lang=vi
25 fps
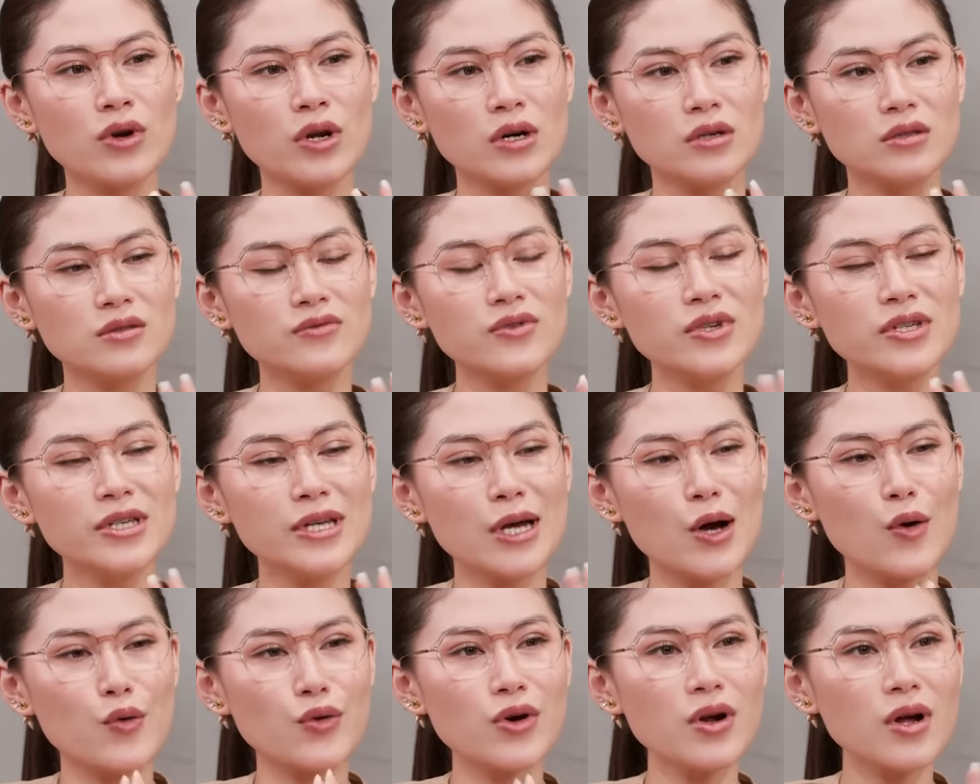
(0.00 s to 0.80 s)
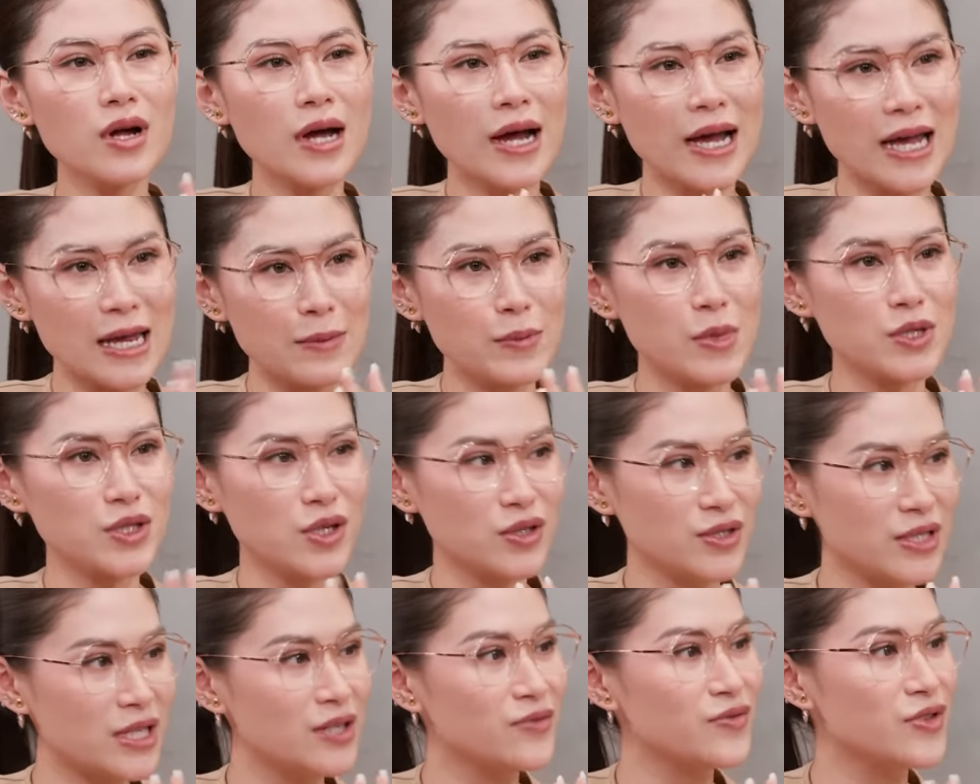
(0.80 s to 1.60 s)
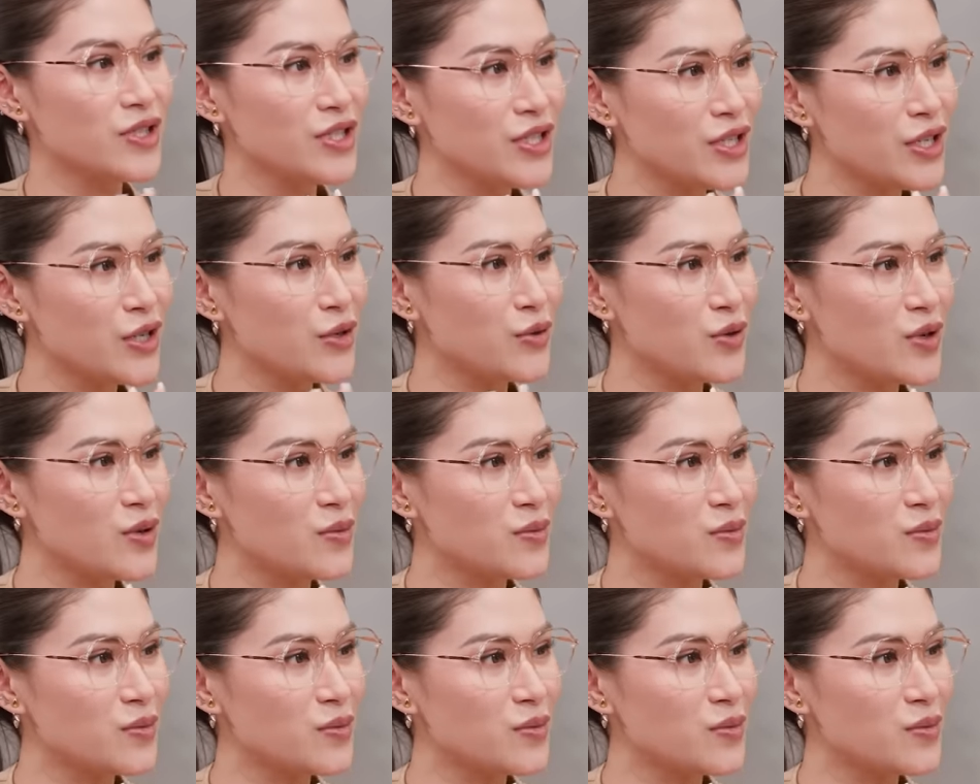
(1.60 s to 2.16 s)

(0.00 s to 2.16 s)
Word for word: nữ với nhau rất hay bị so sánh với nhau,